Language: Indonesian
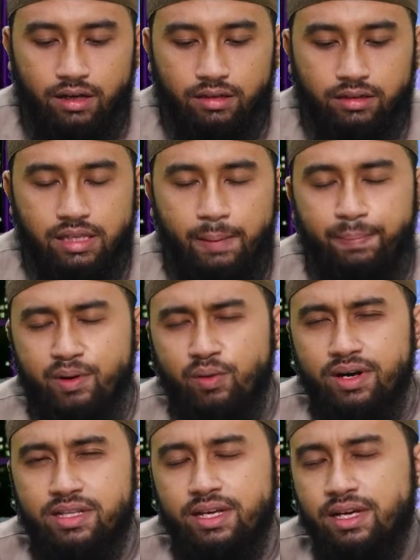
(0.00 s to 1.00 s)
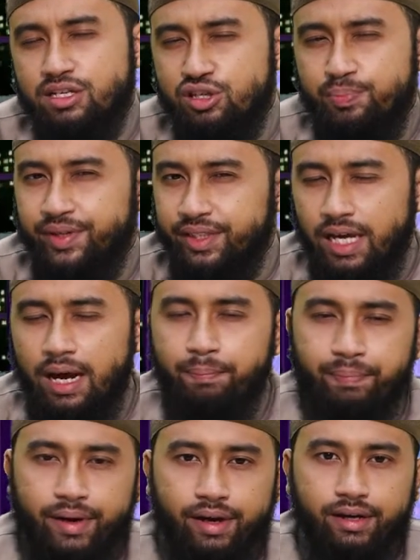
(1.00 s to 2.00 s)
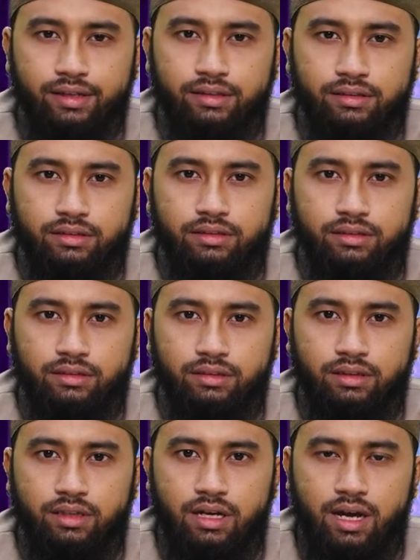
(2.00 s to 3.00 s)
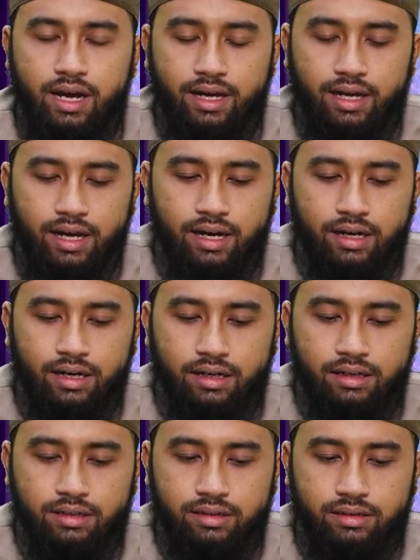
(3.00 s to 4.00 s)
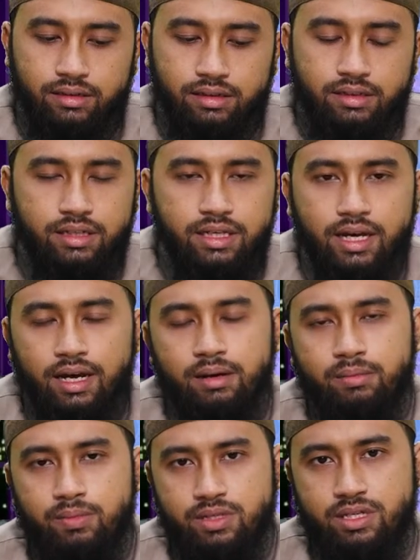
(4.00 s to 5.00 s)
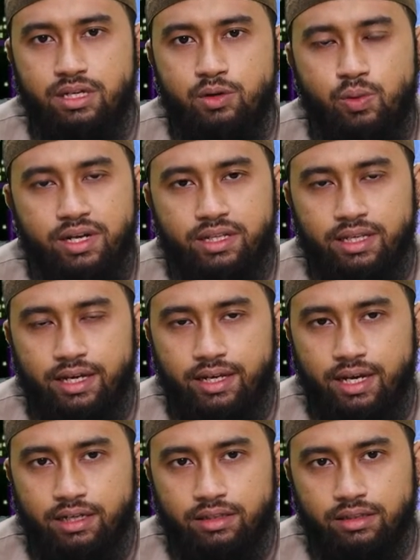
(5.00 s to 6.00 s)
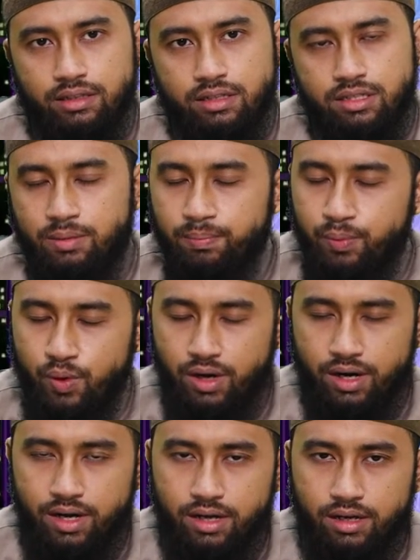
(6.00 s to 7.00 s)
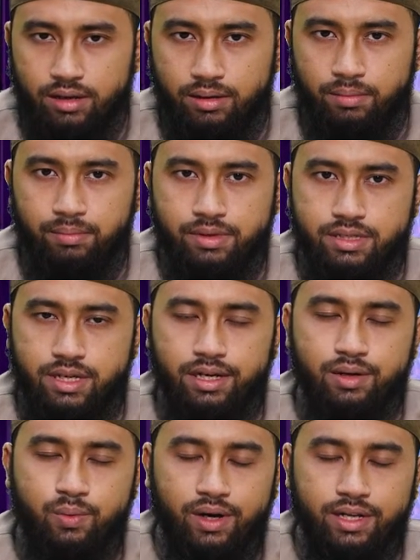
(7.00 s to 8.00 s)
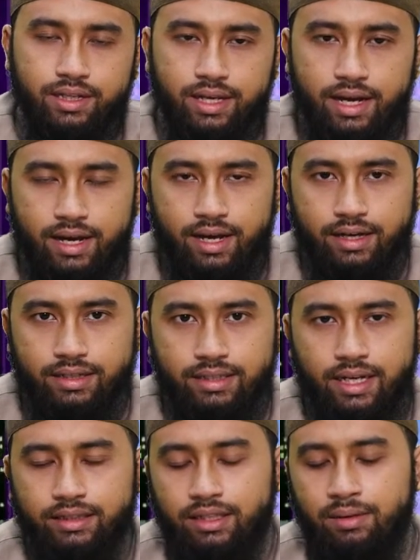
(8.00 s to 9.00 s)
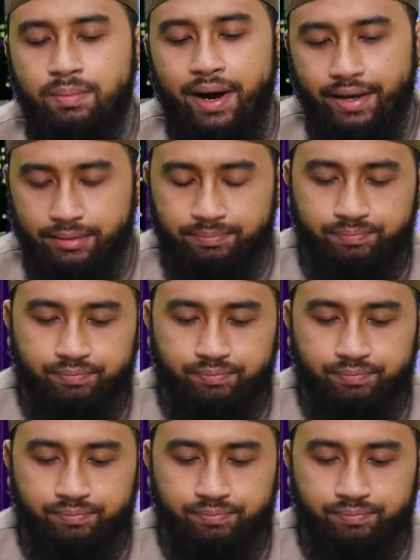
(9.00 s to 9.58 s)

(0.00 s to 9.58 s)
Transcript: Tetapi wanita yang seperti apa agar dia menjadi wanita yang sempurna, menjadi wanita yang terbaik?